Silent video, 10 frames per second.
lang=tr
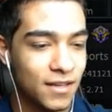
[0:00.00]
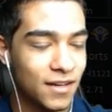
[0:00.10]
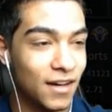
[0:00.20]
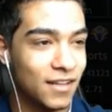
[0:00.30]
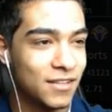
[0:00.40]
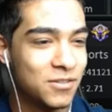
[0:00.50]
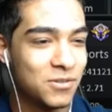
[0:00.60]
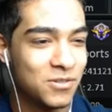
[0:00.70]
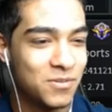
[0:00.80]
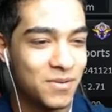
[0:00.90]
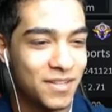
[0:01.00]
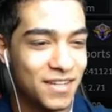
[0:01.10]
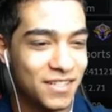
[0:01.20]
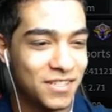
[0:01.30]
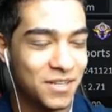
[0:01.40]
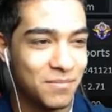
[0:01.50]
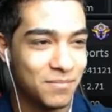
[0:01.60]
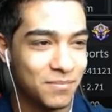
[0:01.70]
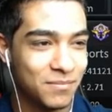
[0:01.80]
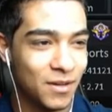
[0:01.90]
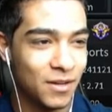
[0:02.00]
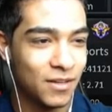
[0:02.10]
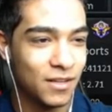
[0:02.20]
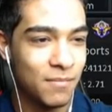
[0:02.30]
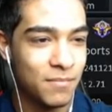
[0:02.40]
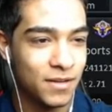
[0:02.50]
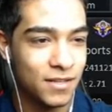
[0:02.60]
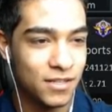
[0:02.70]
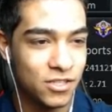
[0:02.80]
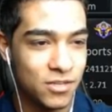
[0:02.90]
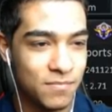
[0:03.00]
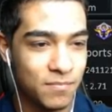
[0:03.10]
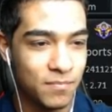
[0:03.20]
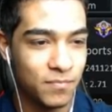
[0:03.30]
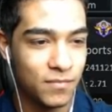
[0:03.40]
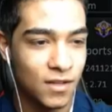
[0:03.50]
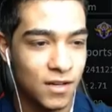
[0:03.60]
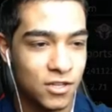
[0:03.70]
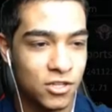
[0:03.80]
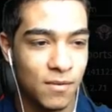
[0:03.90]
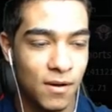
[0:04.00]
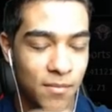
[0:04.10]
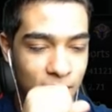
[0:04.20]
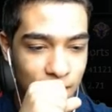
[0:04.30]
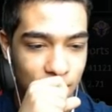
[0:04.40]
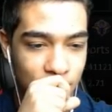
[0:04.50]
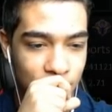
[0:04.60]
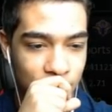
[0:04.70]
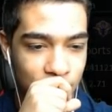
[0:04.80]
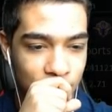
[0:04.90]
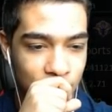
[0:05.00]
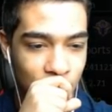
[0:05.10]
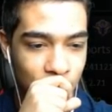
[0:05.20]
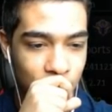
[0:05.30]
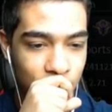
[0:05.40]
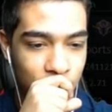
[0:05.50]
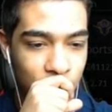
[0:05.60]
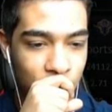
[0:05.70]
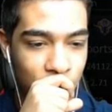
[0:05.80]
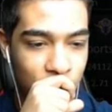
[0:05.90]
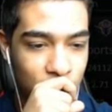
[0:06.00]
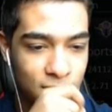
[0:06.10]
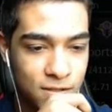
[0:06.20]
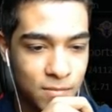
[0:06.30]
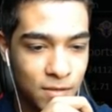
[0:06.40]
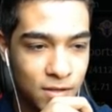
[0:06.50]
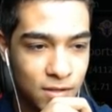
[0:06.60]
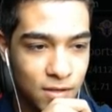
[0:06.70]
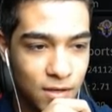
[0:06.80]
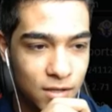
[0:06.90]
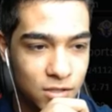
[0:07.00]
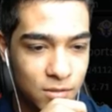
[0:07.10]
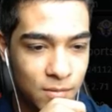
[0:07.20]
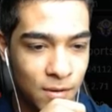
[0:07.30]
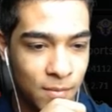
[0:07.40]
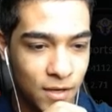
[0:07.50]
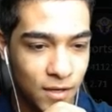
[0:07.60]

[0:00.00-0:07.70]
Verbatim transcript: Hadi sonuncu bir de açacağım. Kalan bir de açayım. Açtım abi. Bir günlük yansıman. Açtım abi.